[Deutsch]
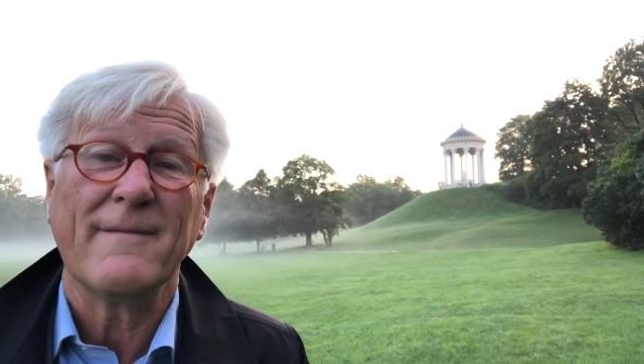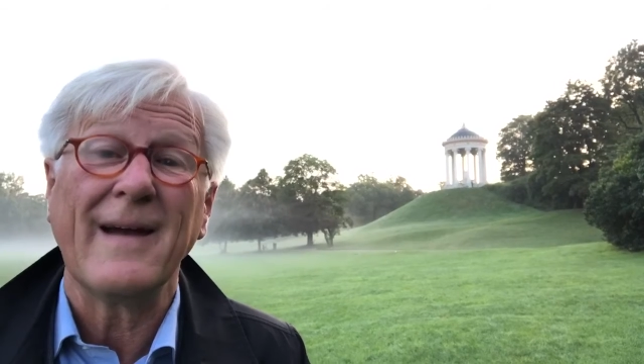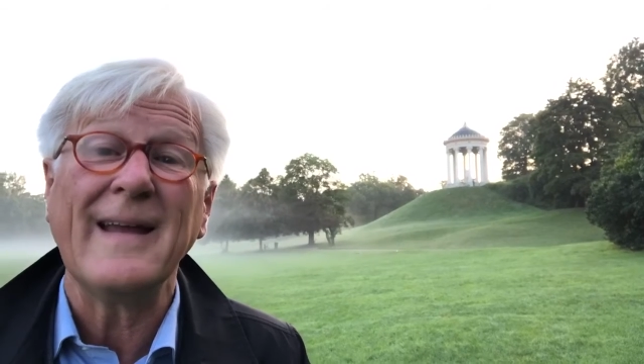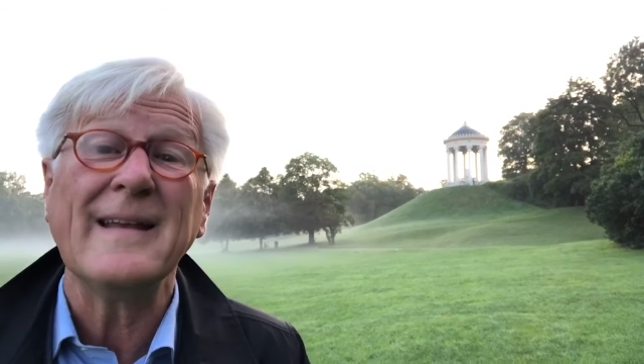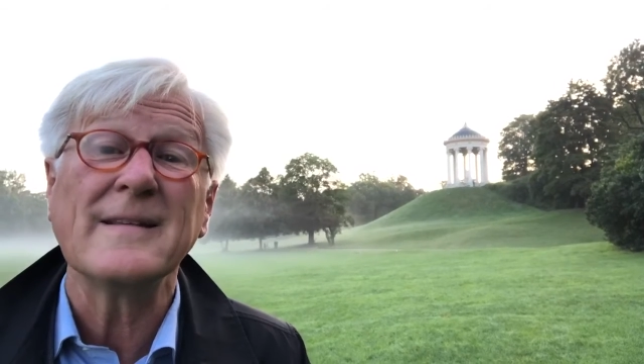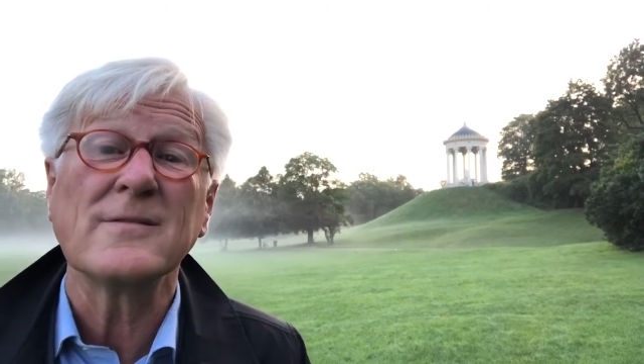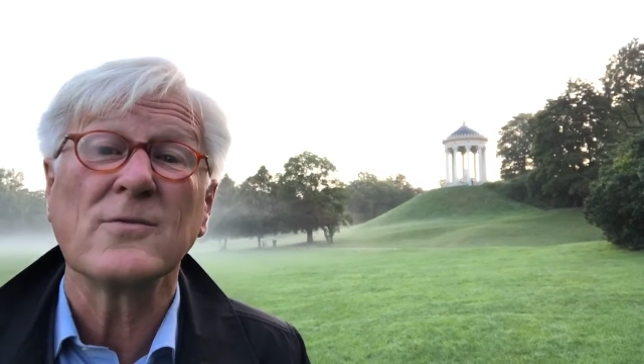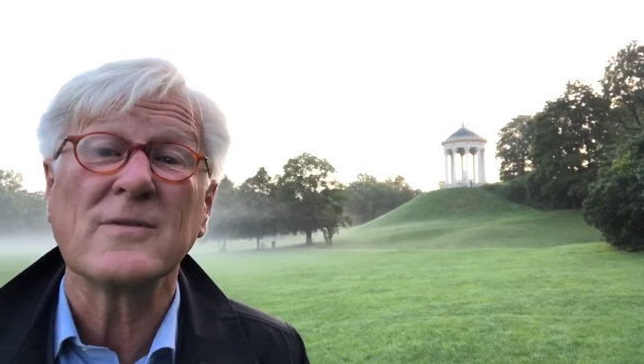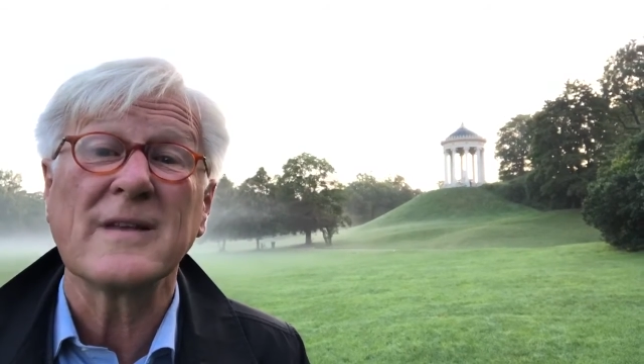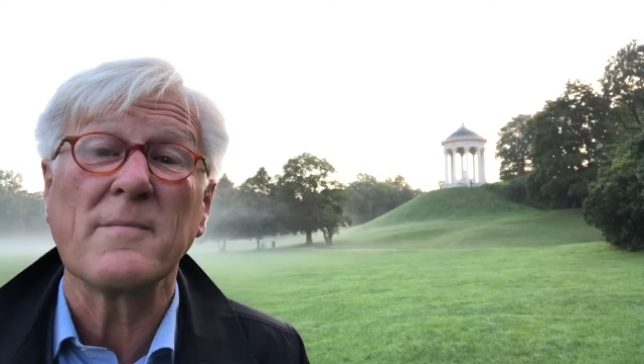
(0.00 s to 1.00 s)
weil es
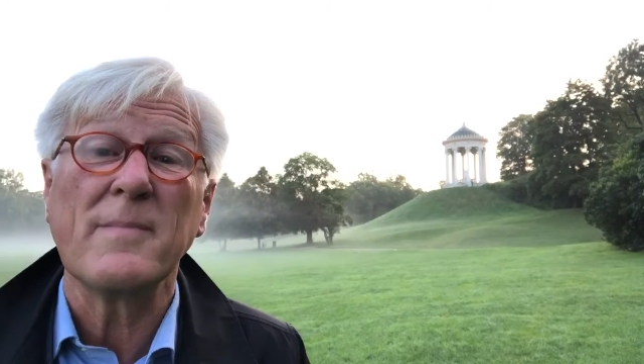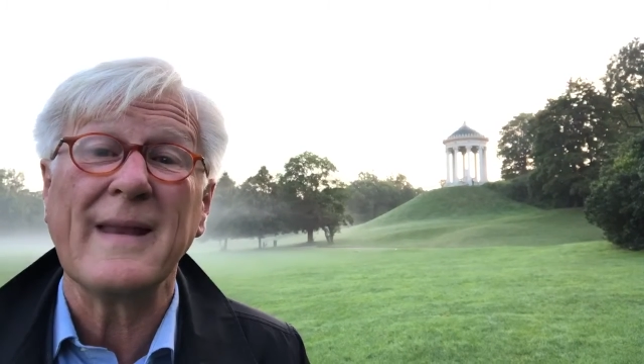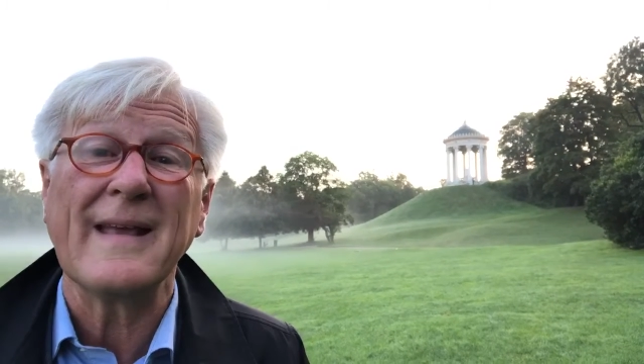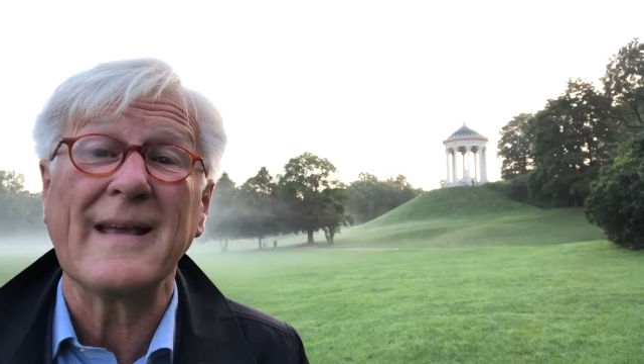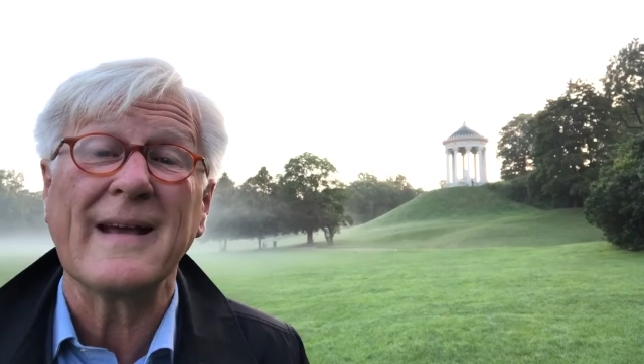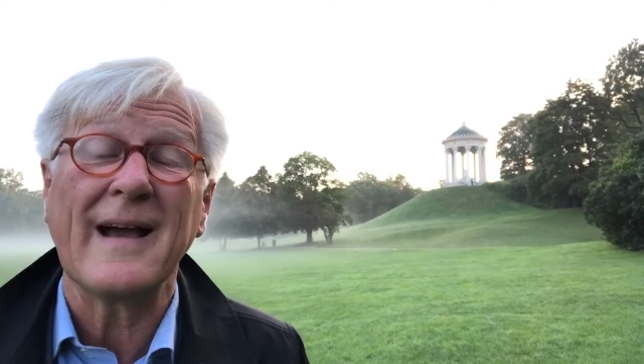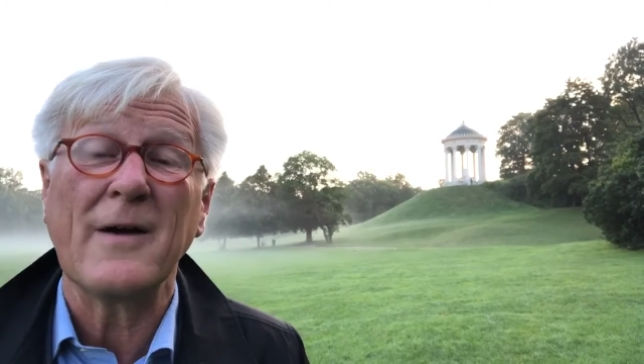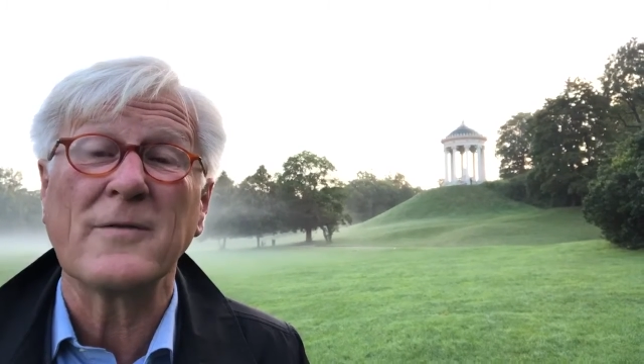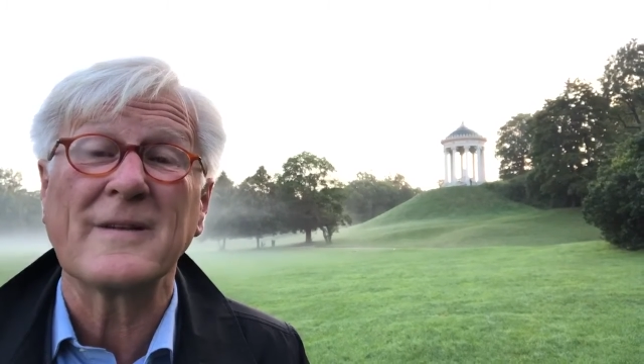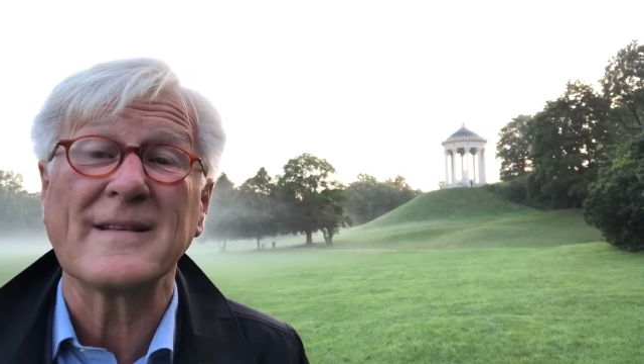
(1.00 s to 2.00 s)
unseren Blick
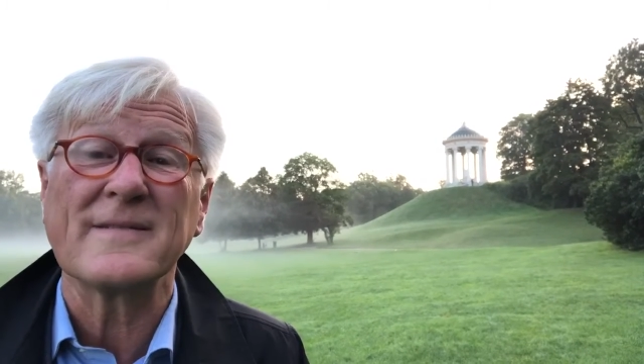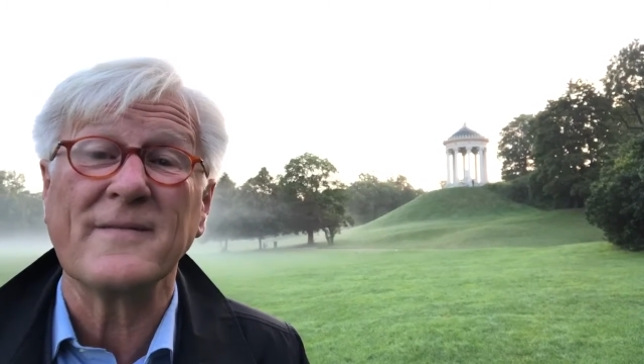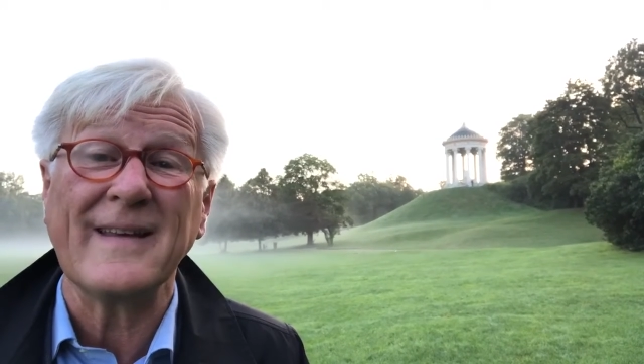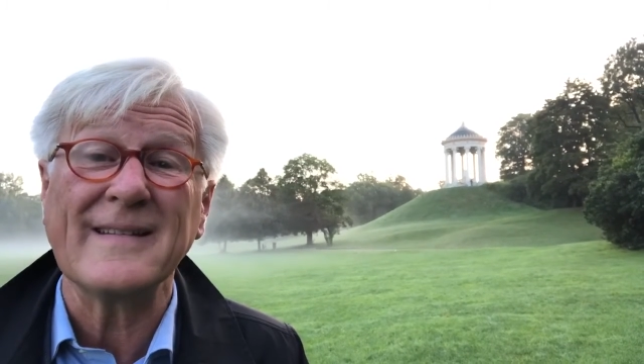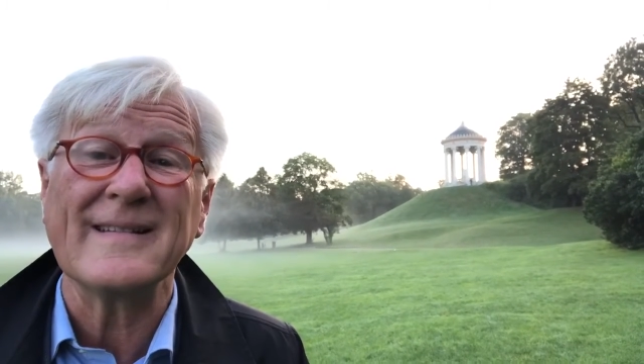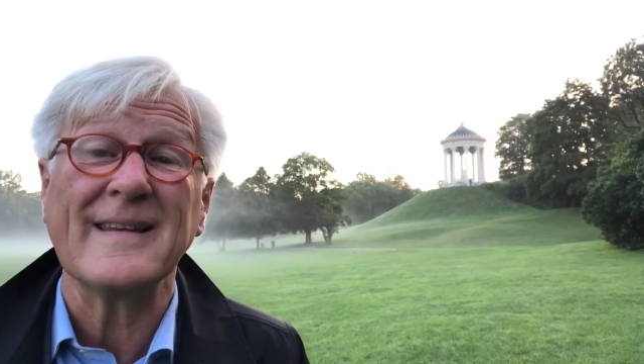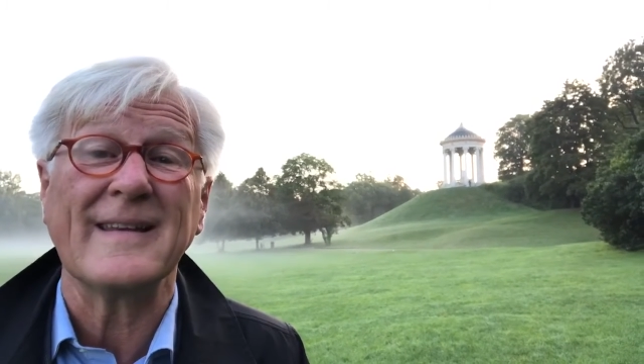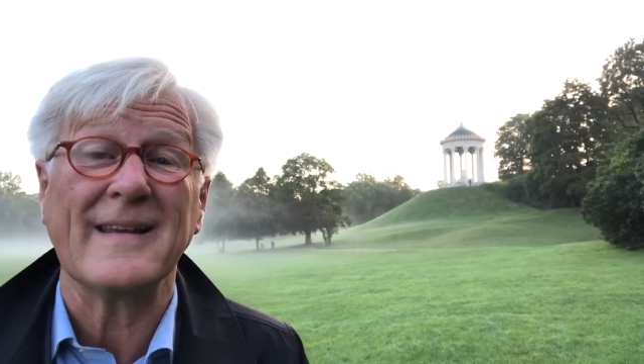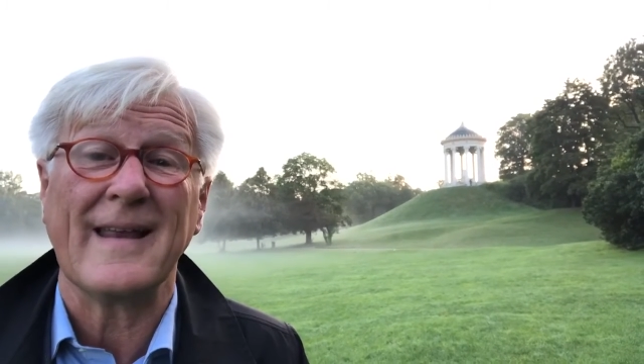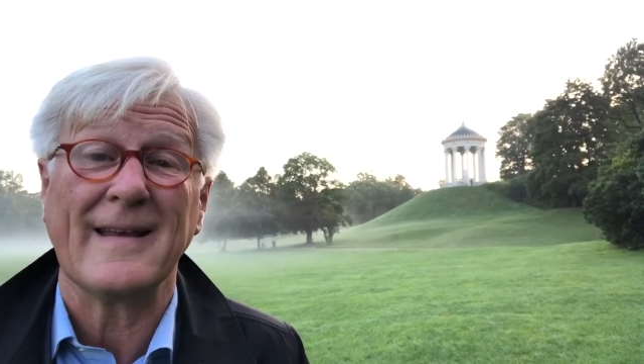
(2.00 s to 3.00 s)
auf das
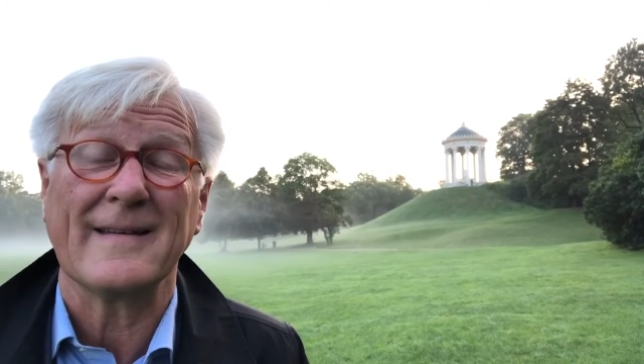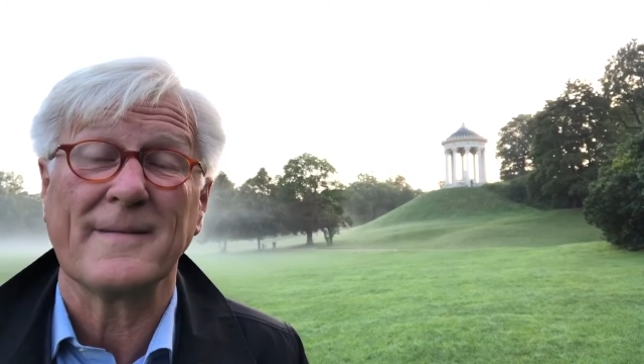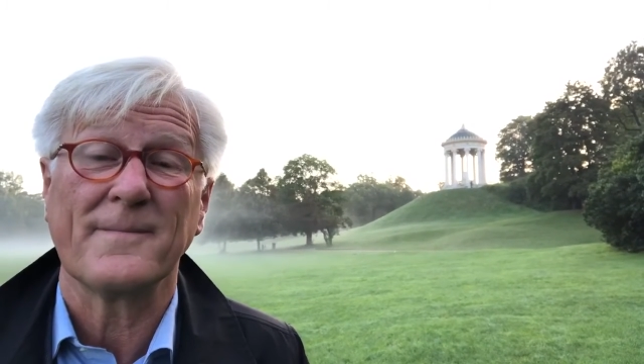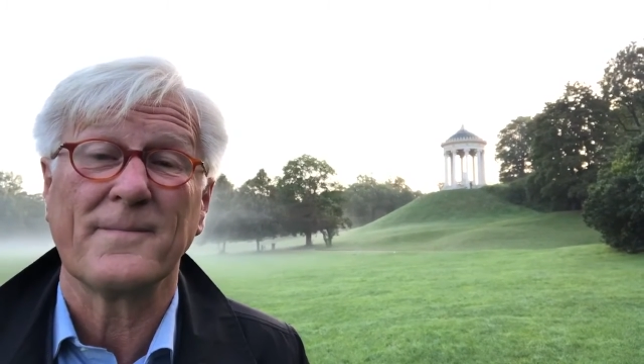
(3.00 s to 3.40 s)
Wesentliche lenkt